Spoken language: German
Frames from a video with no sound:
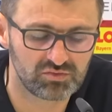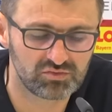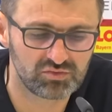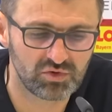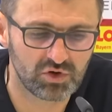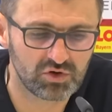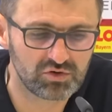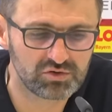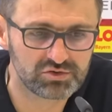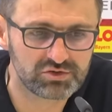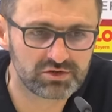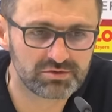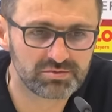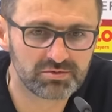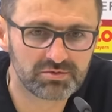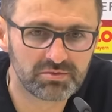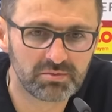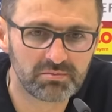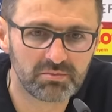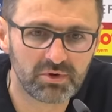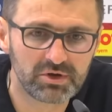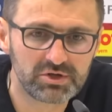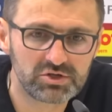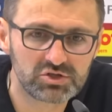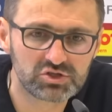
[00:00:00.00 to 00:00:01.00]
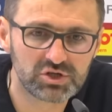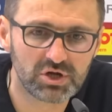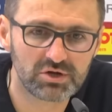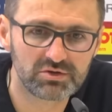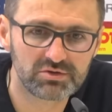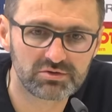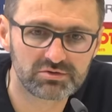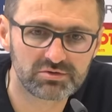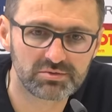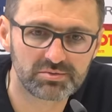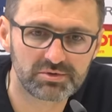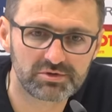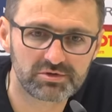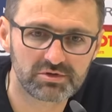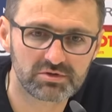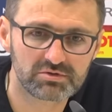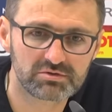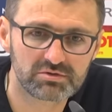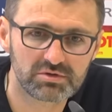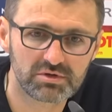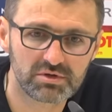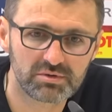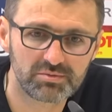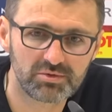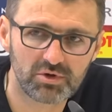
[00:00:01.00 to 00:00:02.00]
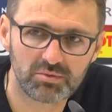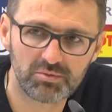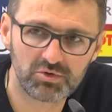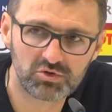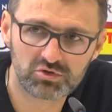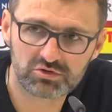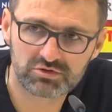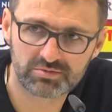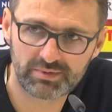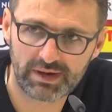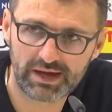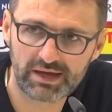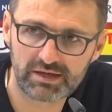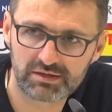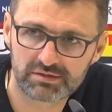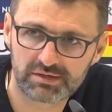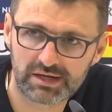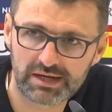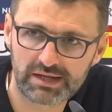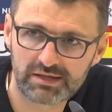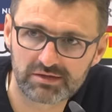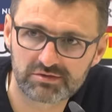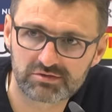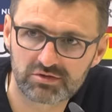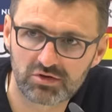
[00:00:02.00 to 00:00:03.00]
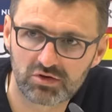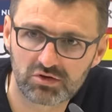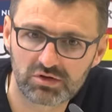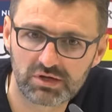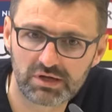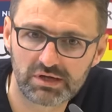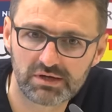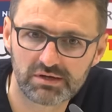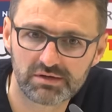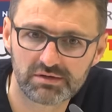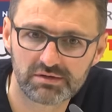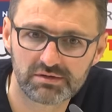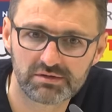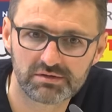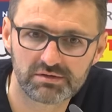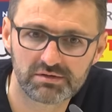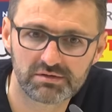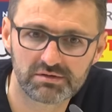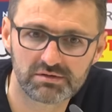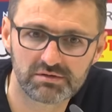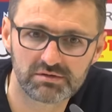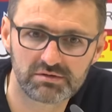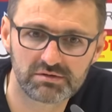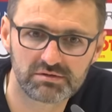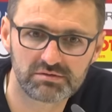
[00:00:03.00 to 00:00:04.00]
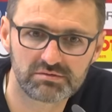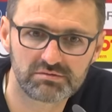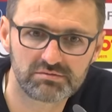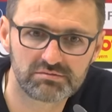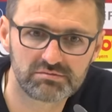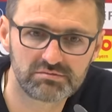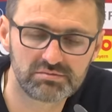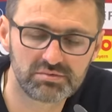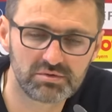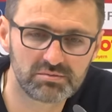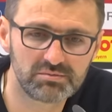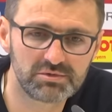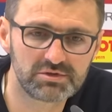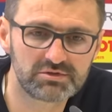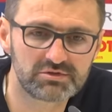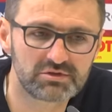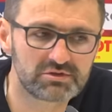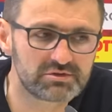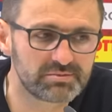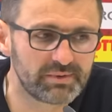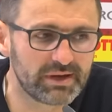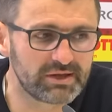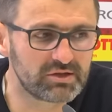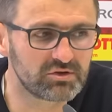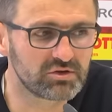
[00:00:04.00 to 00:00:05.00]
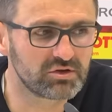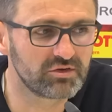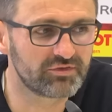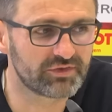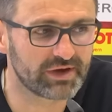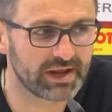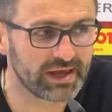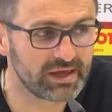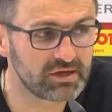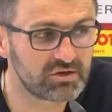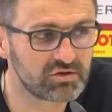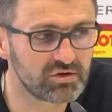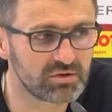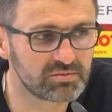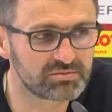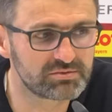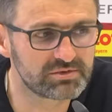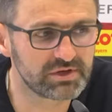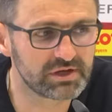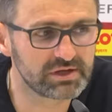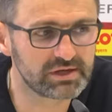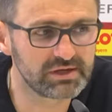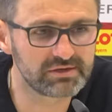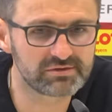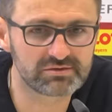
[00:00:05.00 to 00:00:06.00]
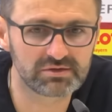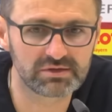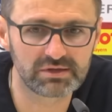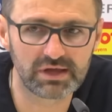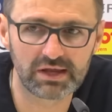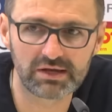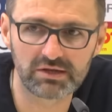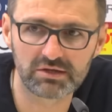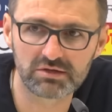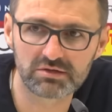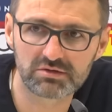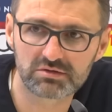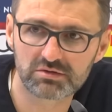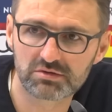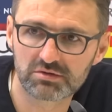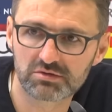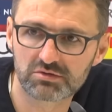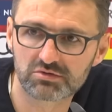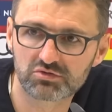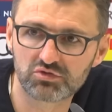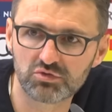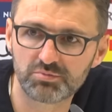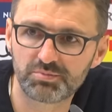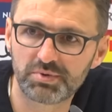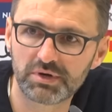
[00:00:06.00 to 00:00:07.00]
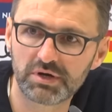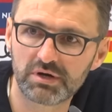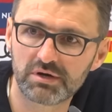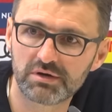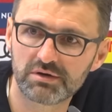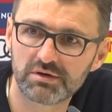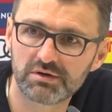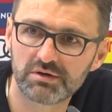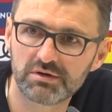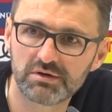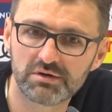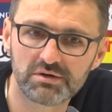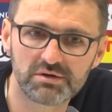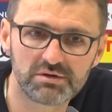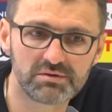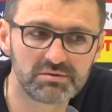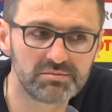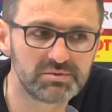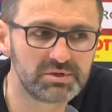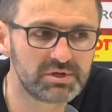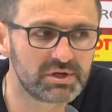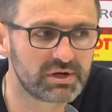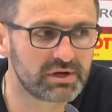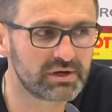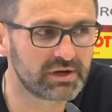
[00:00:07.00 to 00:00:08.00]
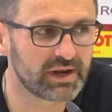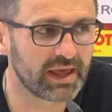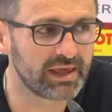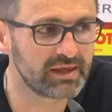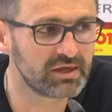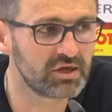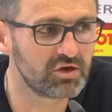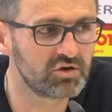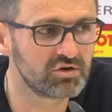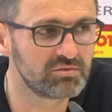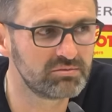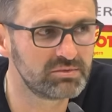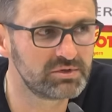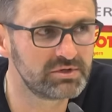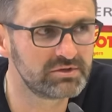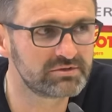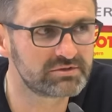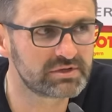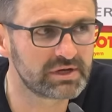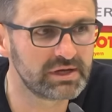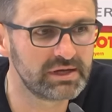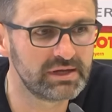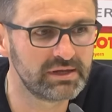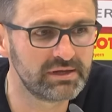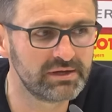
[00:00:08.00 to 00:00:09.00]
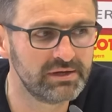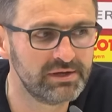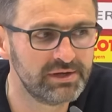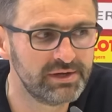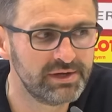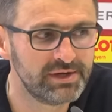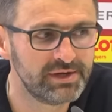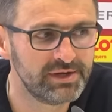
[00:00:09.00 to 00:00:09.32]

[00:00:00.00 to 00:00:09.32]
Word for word: Ja gut, das muss man mal hinschauen. Also wie gesagt, äh, wir haben ja noch zwei Trainingstage. Äh, wir haben jetzt zwei Tage frei gehabt, sind gestern eigentlich äh, super wieder reingekommen ins Training.